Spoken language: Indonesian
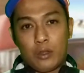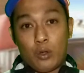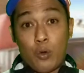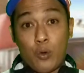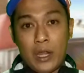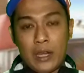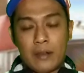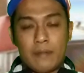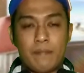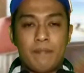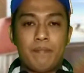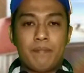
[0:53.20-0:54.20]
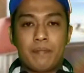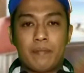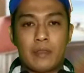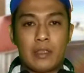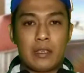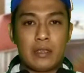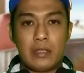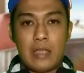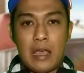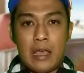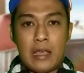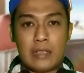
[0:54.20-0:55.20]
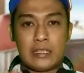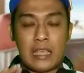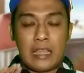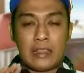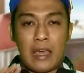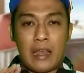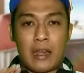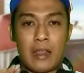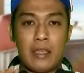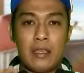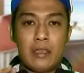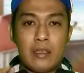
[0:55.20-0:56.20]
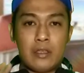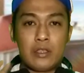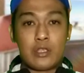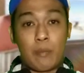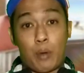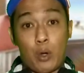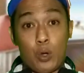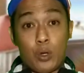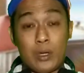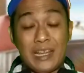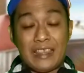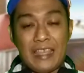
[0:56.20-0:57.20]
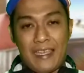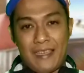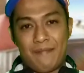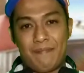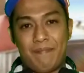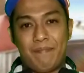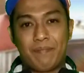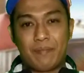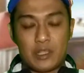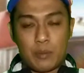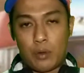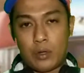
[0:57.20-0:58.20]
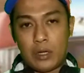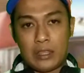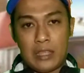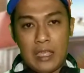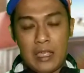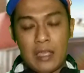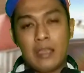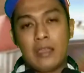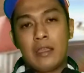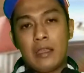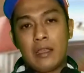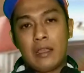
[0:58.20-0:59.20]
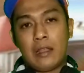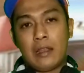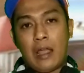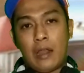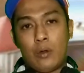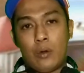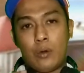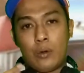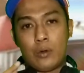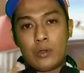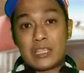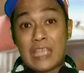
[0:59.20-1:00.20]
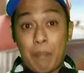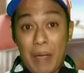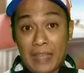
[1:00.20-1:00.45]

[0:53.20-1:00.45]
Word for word: tungguin ya sekitar 10 detik 10 detik lalu skip